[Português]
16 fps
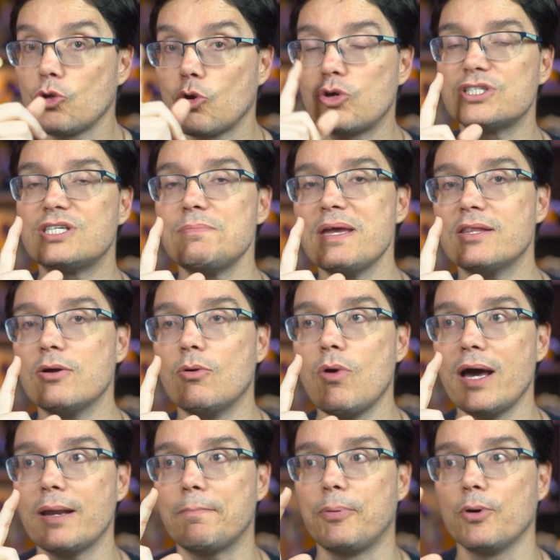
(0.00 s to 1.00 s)
tô com esse medo
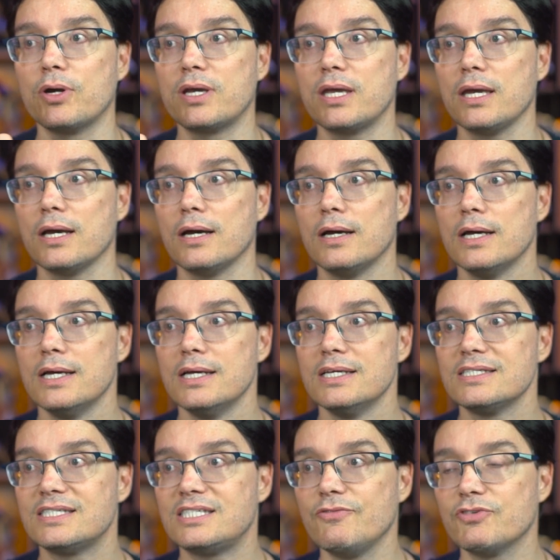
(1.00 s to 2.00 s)
agora, porque
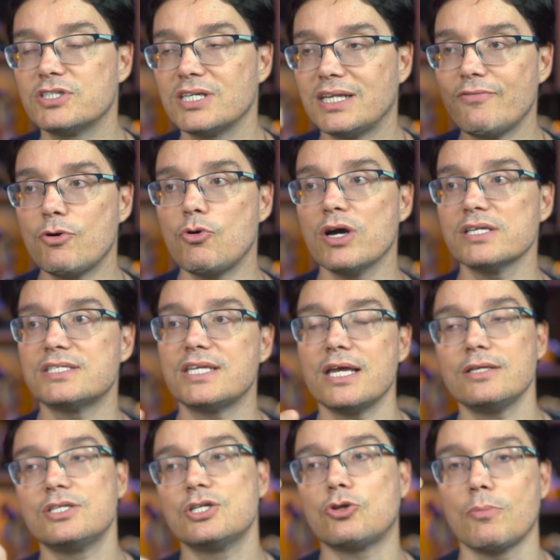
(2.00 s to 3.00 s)
se você tava com
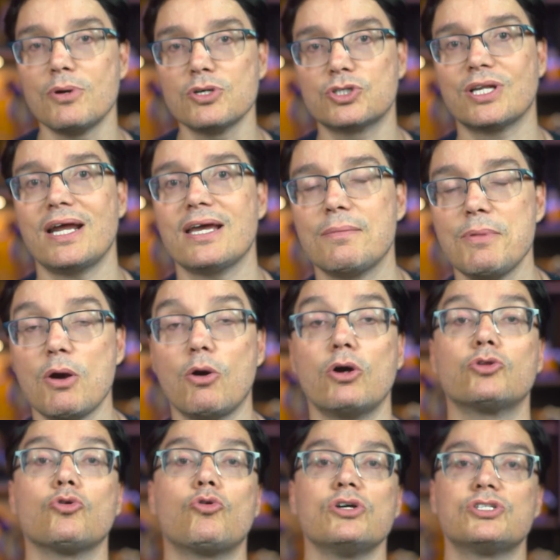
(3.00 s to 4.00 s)
receio de tomar strike meu,
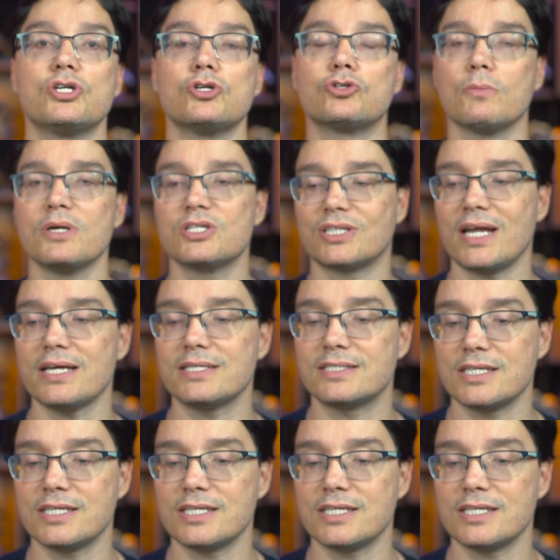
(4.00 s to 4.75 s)
agora eu tô com receio de tomar strike